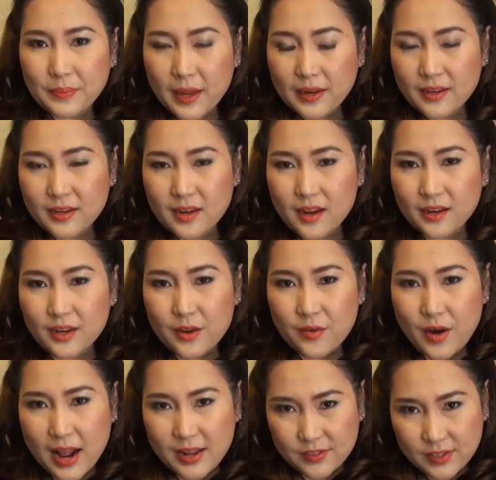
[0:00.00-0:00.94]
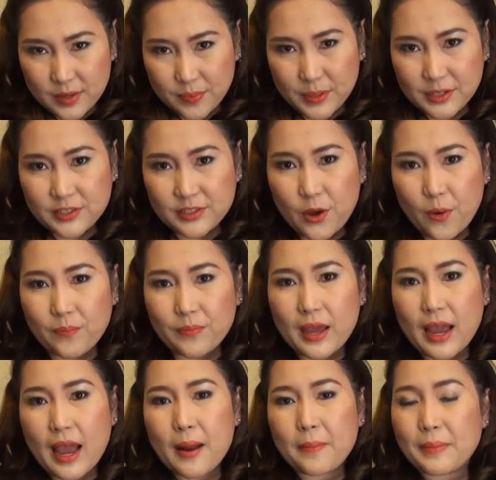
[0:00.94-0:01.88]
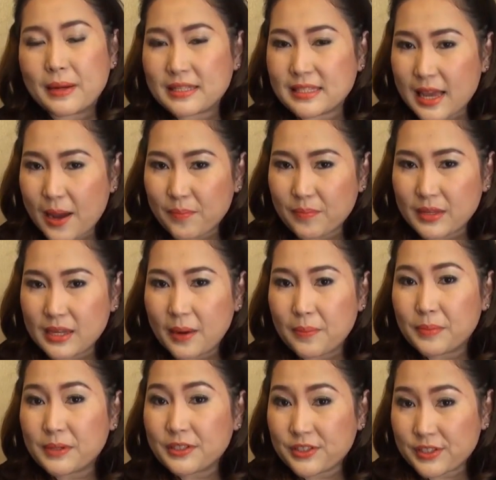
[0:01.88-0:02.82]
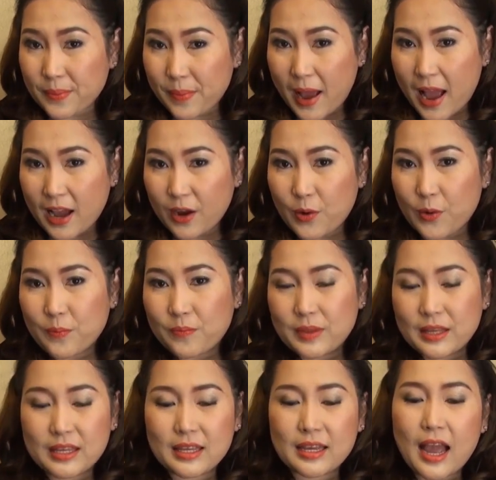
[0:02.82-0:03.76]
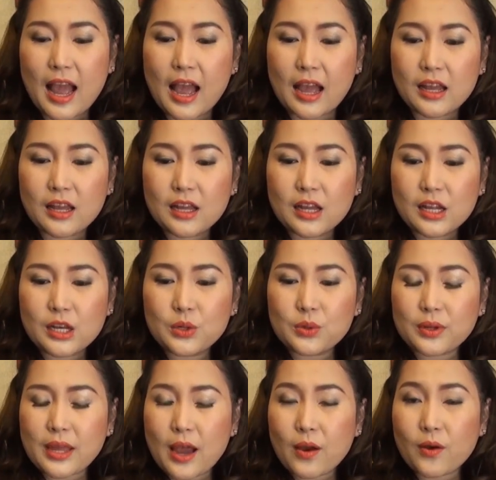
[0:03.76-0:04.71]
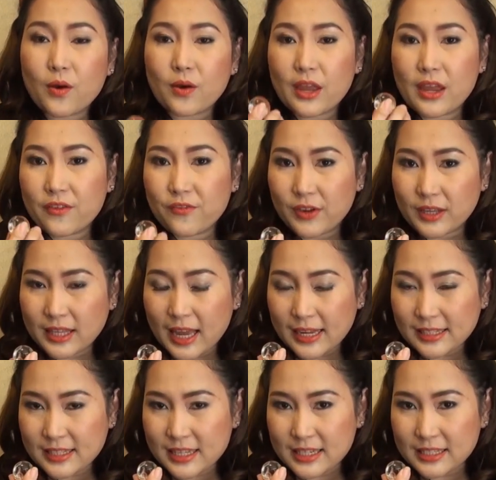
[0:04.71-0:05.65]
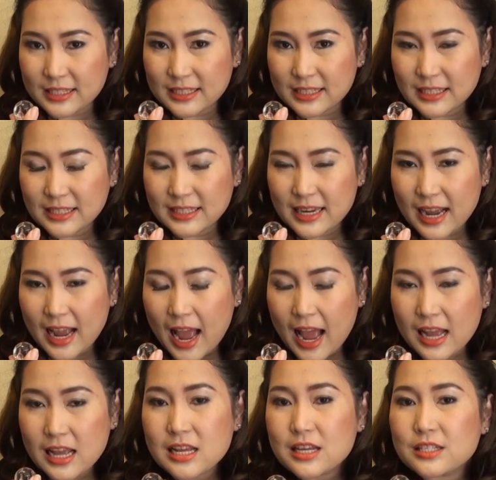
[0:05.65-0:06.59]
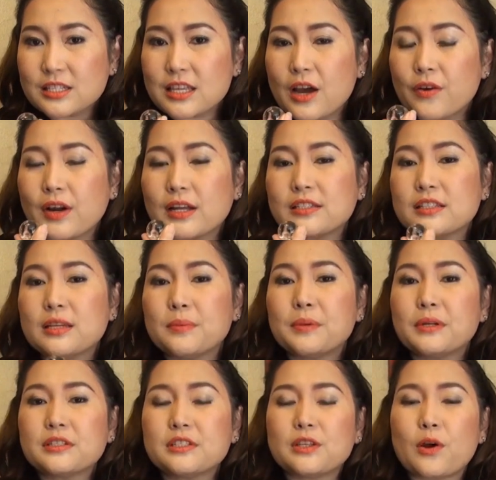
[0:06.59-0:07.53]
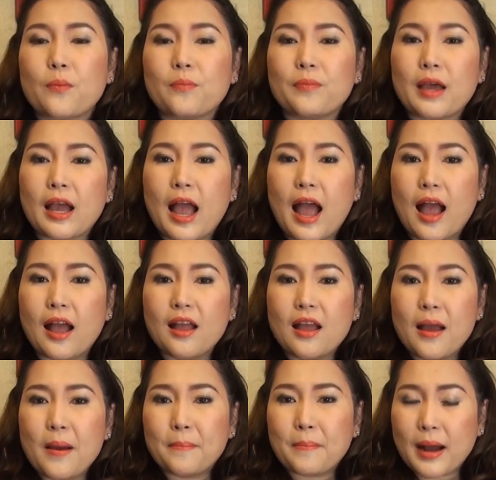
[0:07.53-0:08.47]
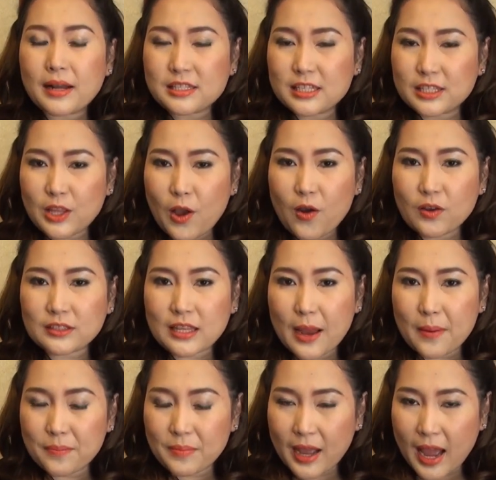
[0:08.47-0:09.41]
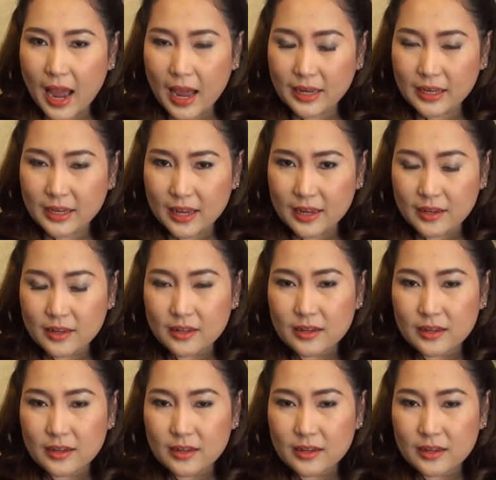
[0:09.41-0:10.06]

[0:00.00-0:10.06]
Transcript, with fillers: บท่านที่เกิดในราศีพฤษภนะคะ ประจำเดือนพฤษภาคมนี้ค่ะลูกแก้วของเฮเฟทัสเกิดขึ้นนะคะ ชาวราศีพฤษภนะคะ มักจะต้องทำงานใน